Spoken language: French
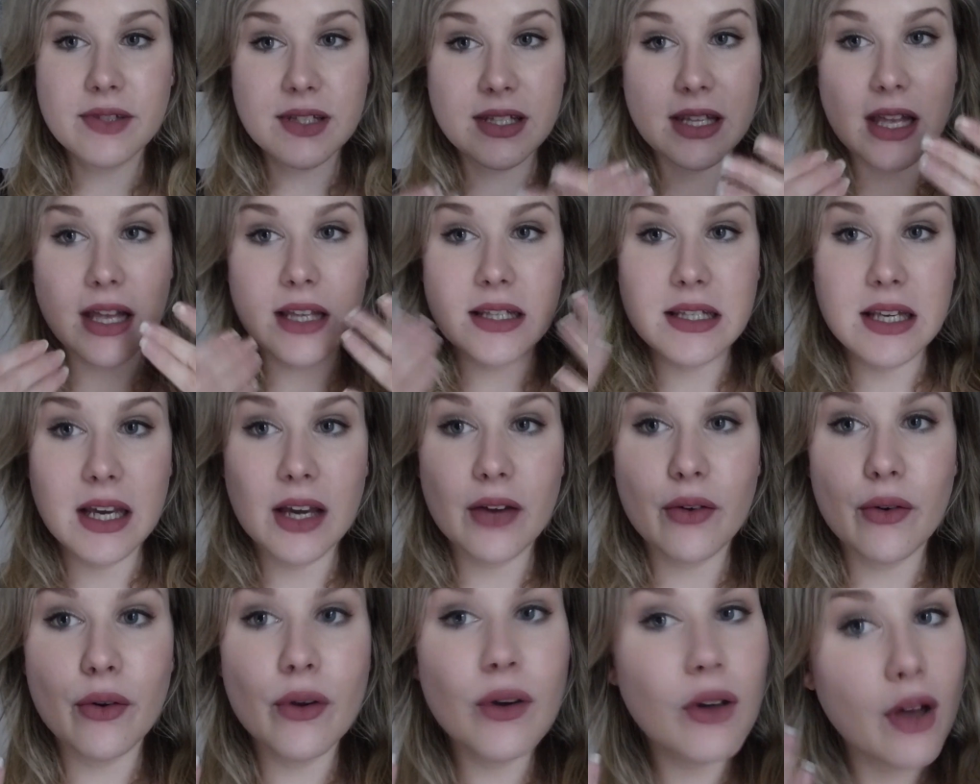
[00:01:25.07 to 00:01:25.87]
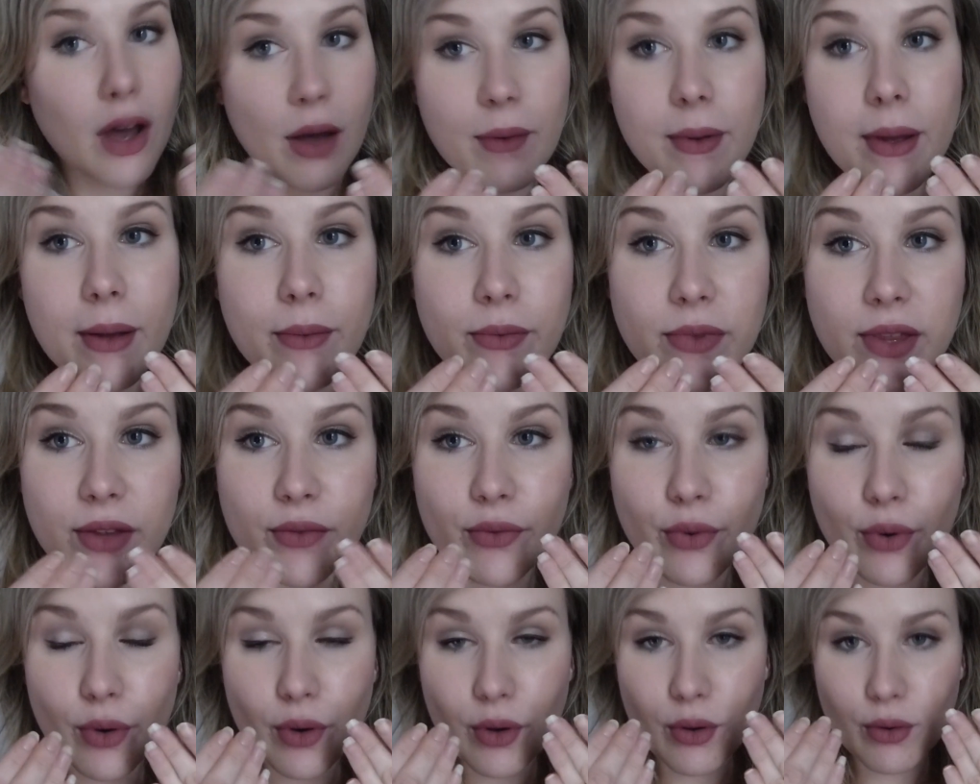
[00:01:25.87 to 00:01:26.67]
c'est-à-dire que quand même
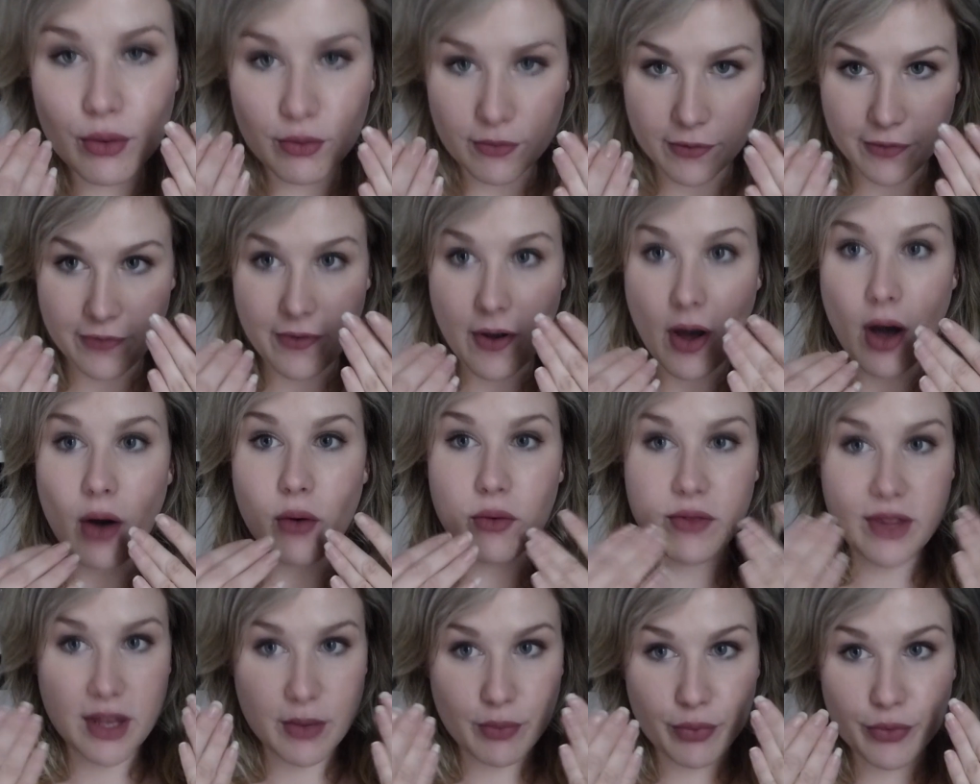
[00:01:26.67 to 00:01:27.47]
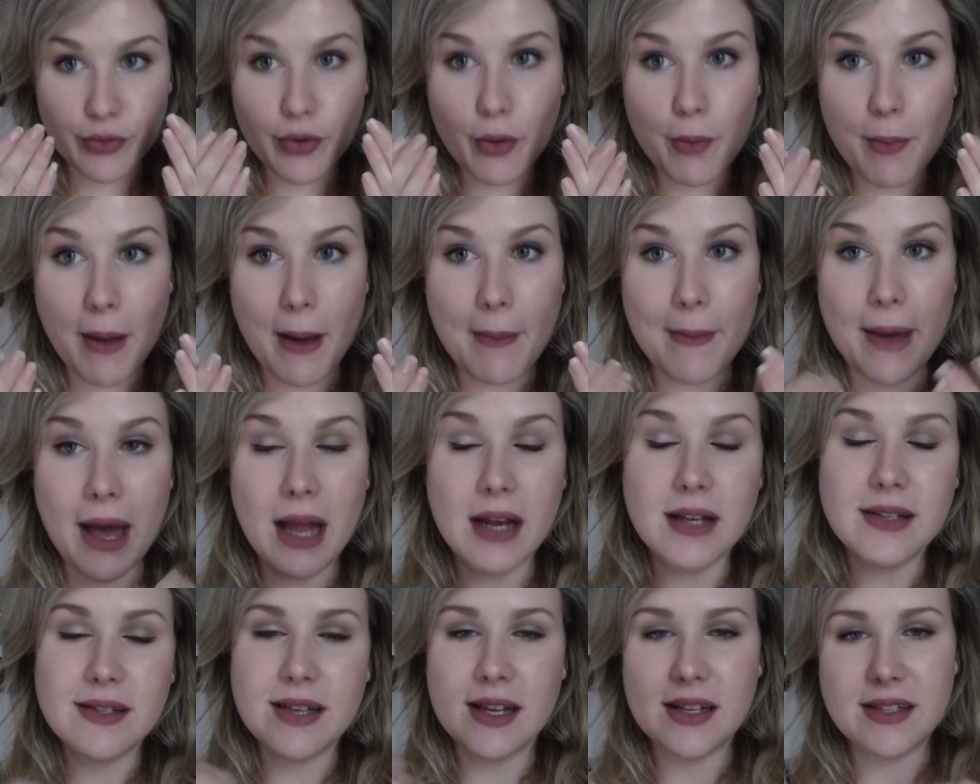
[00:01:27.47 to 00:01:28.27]
niveau confort on est plutôt pas
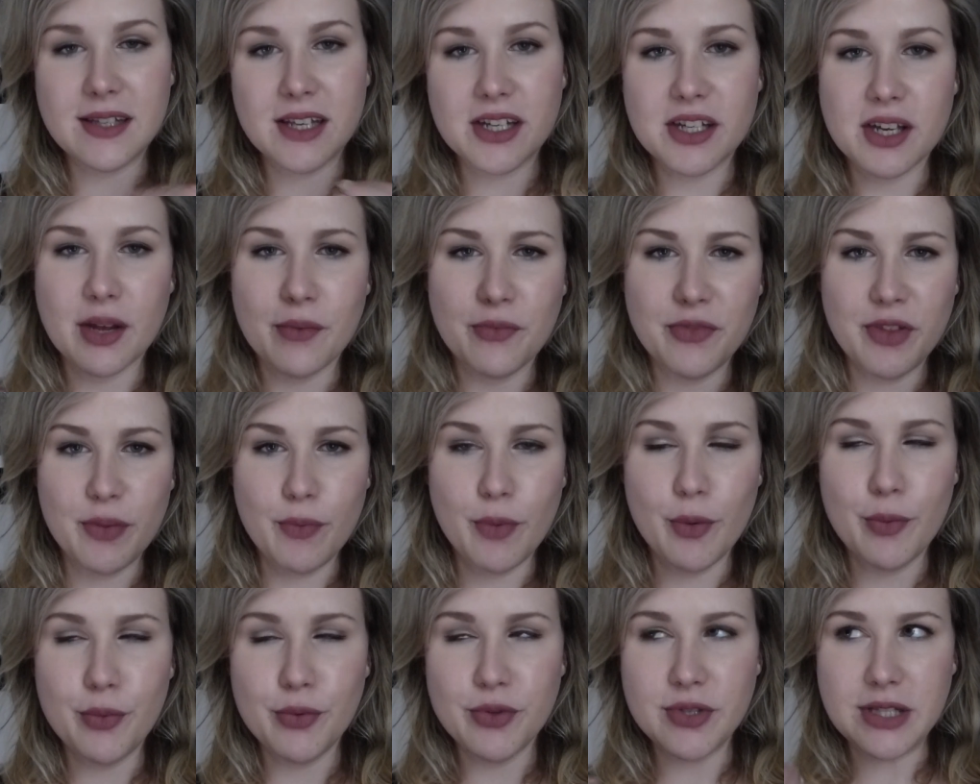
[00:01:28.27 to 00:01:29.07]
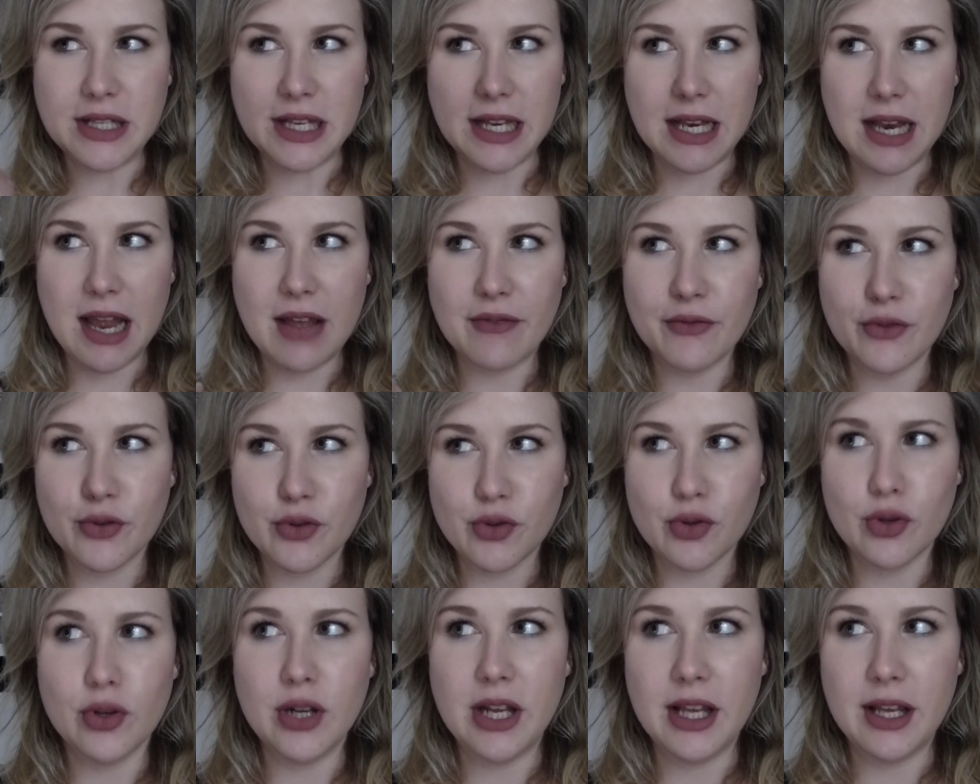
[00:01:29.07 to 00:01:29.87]
mal, ils assèchent un petit peu plus les lèvres que
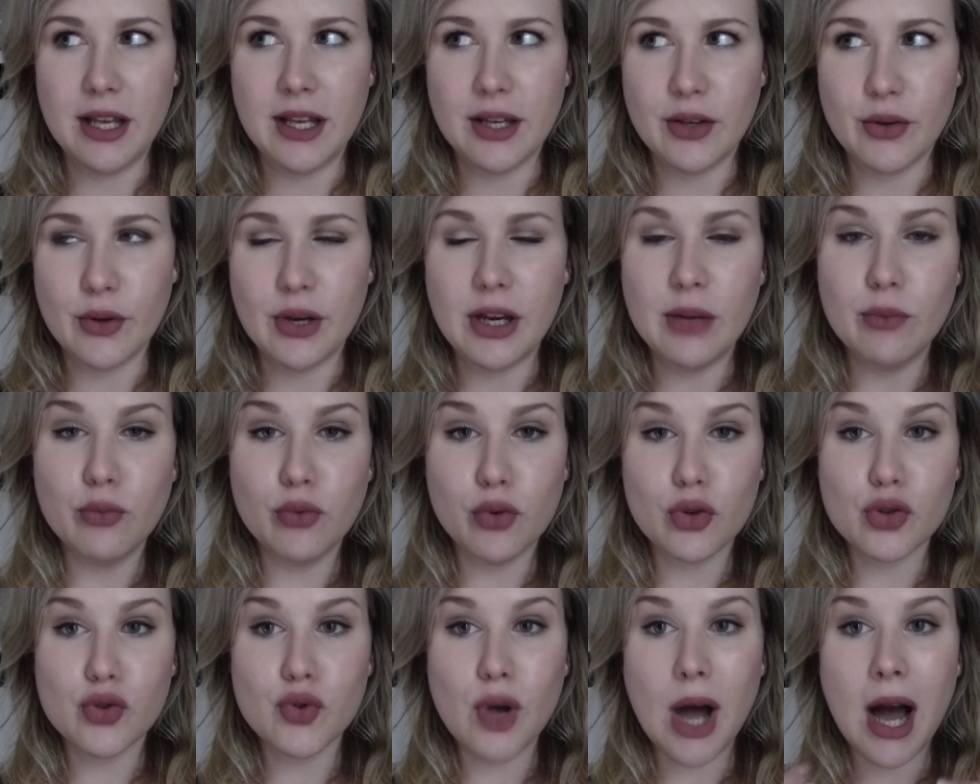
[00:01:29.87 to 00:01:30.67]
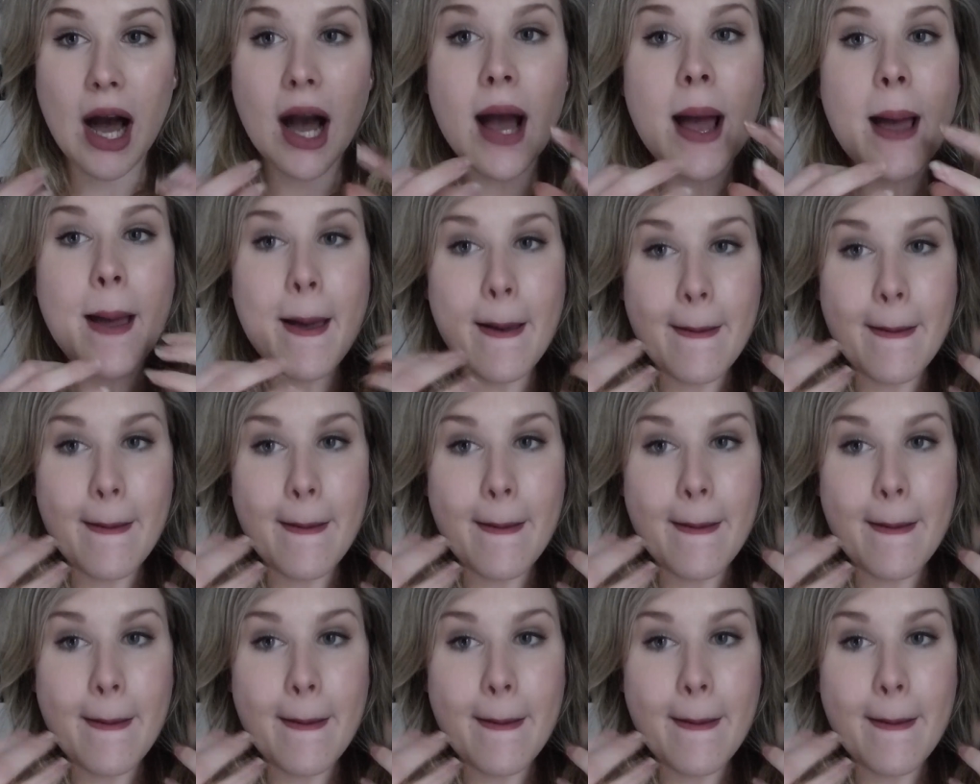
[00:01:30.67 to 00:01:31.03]
les, que les bourgeois,